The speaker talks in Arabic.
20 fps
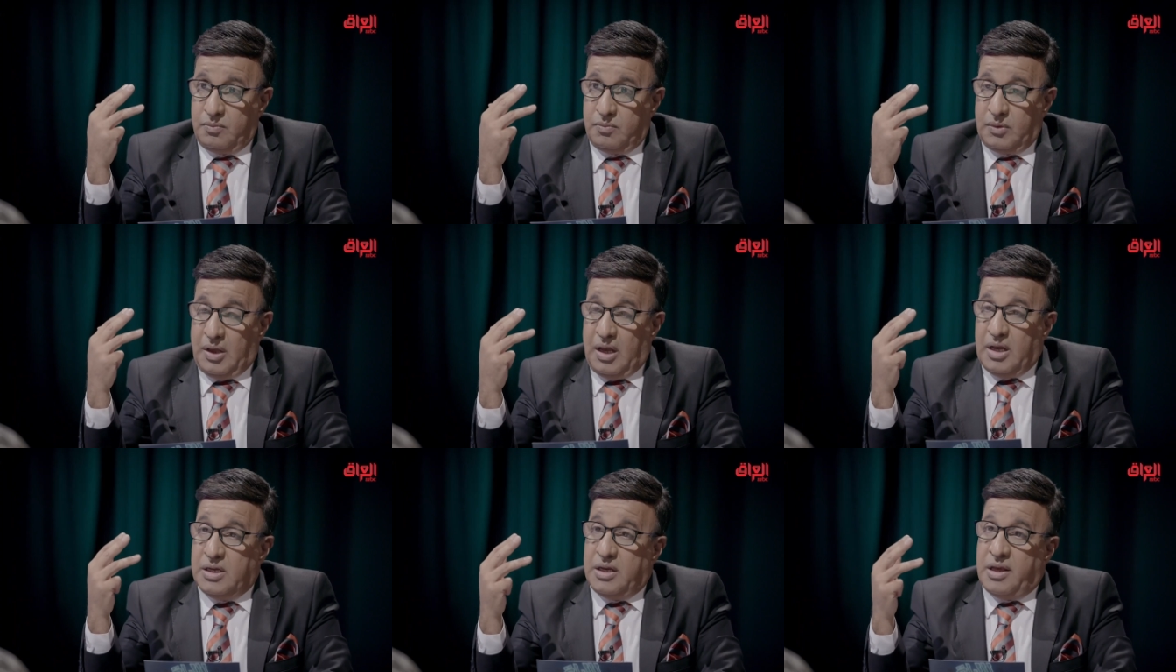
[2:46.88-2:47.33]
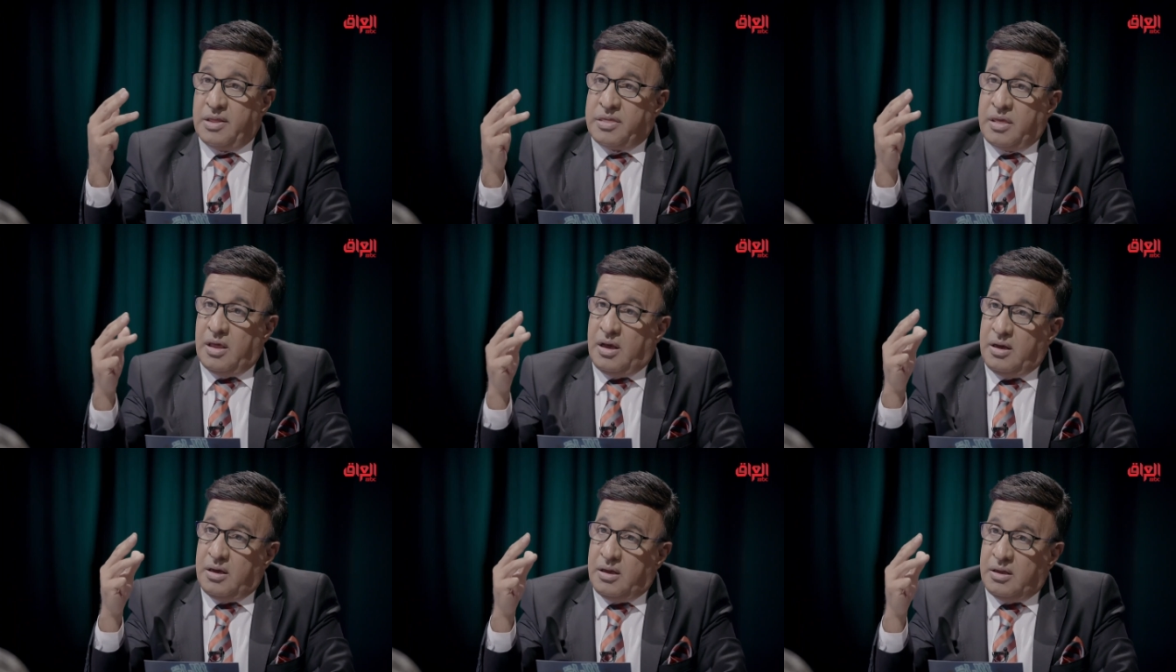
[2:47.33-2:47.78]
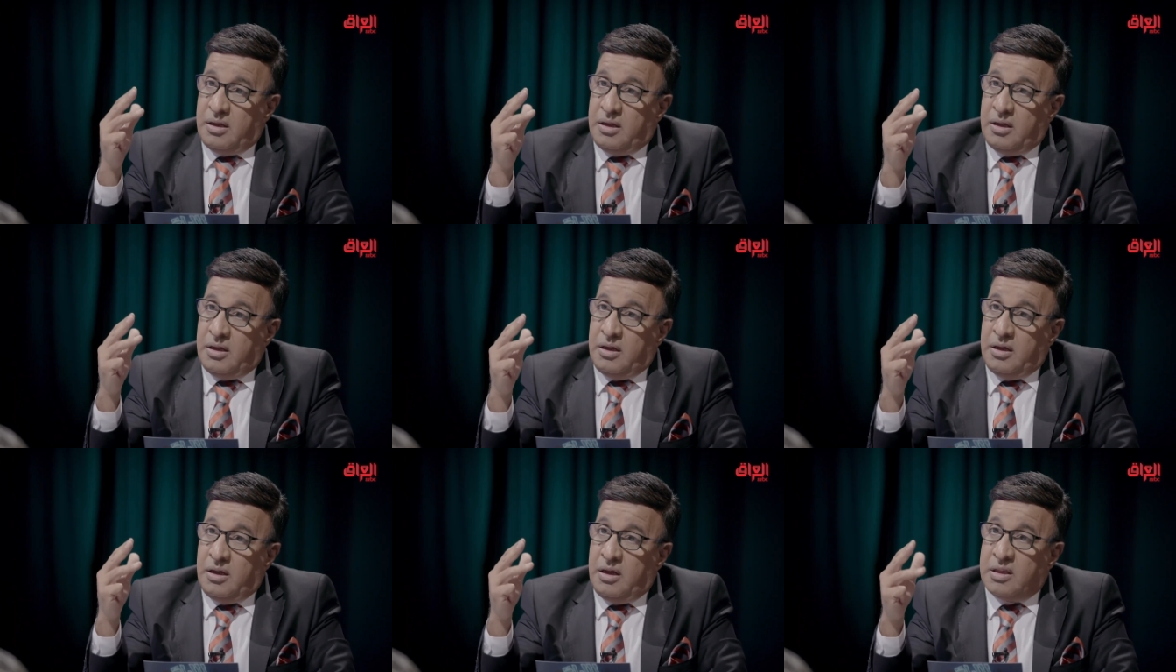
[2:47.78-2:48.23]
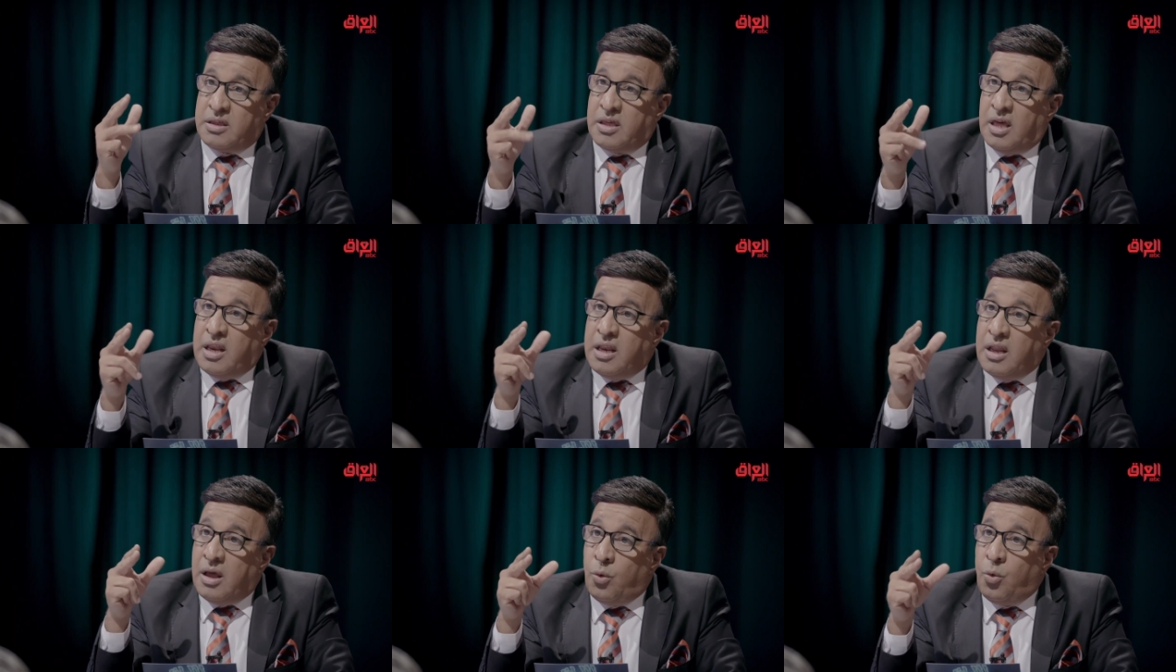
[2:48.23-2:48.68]
استاذ أه
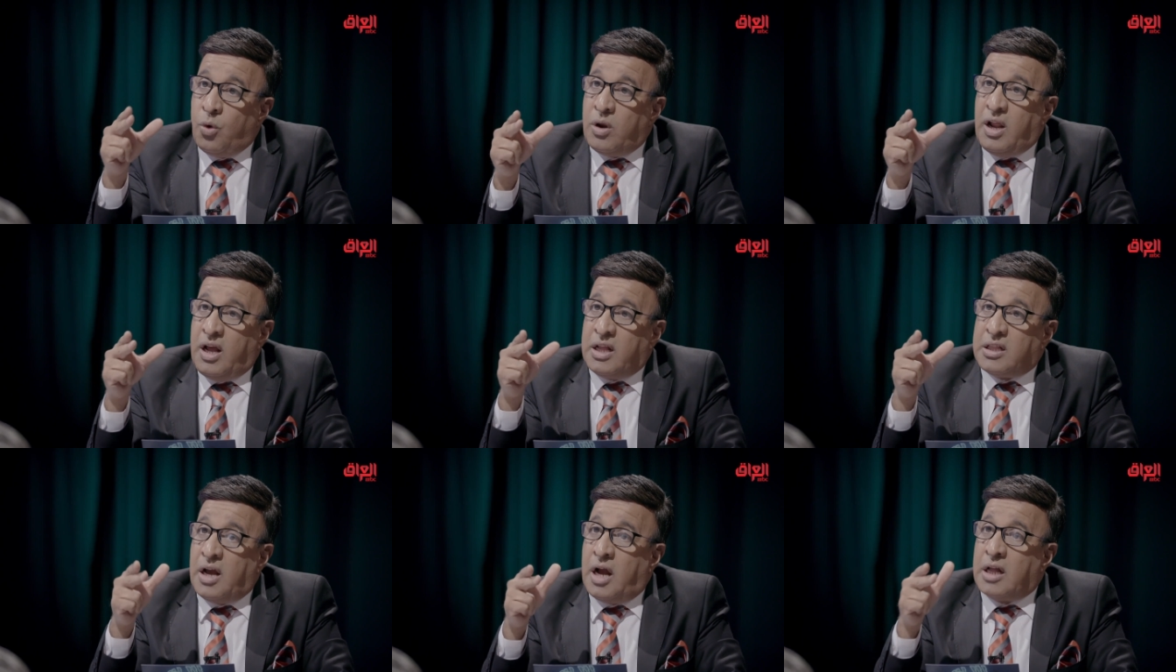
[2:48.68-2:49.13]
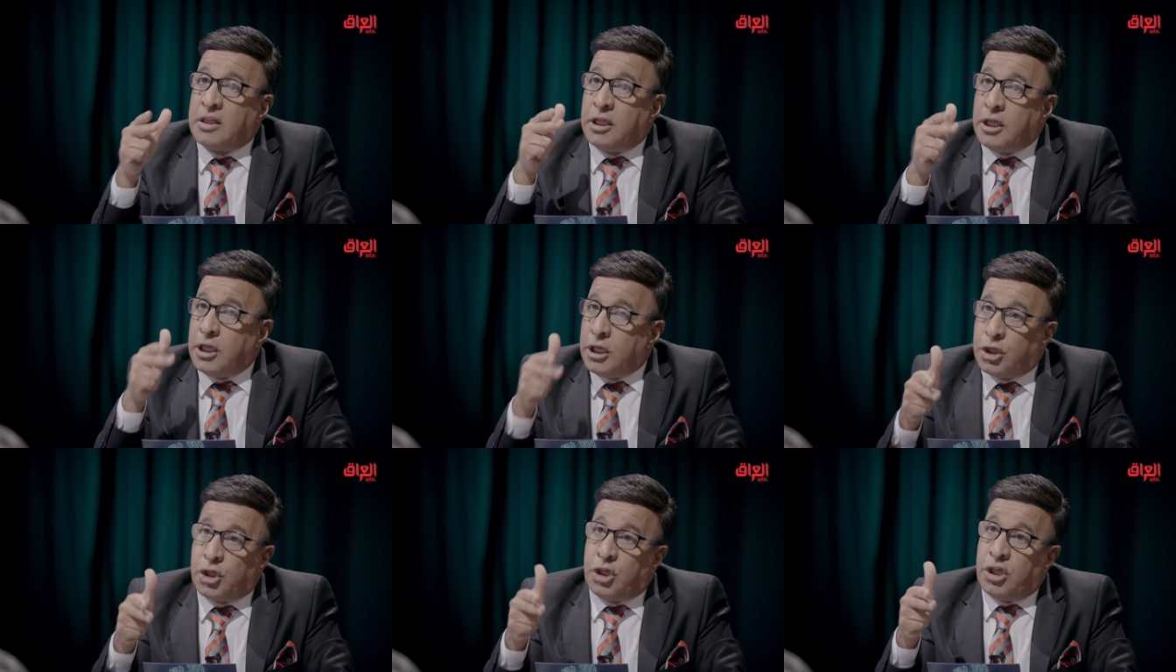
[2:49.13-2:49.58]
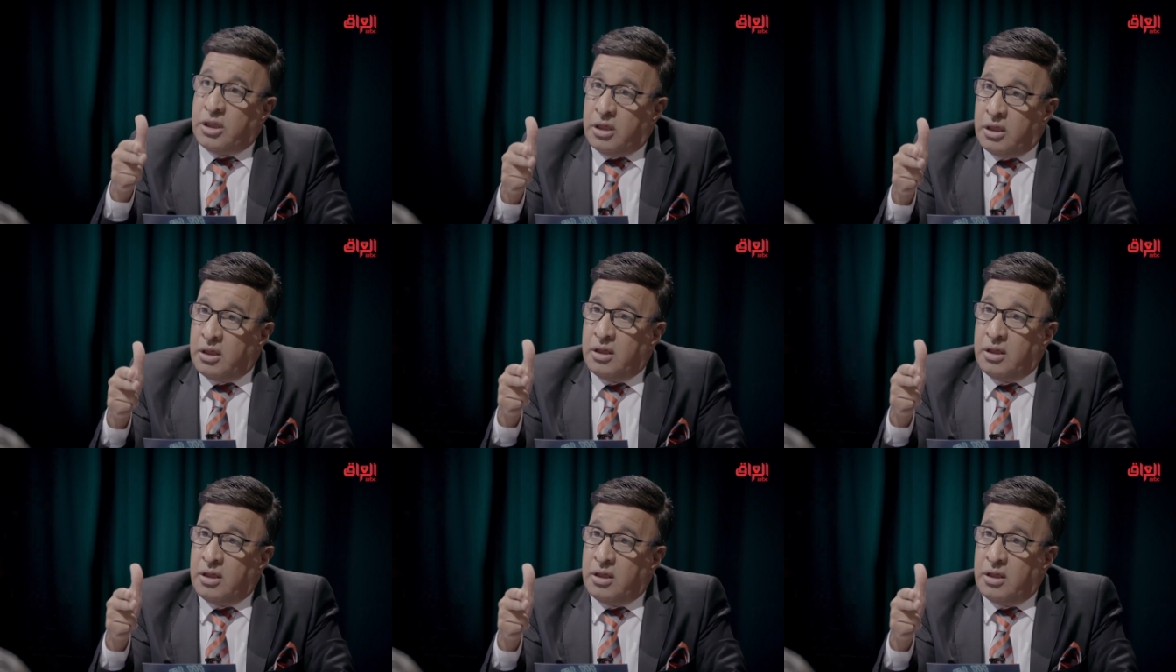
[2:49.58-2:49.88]
حسان هو الاعداد هيك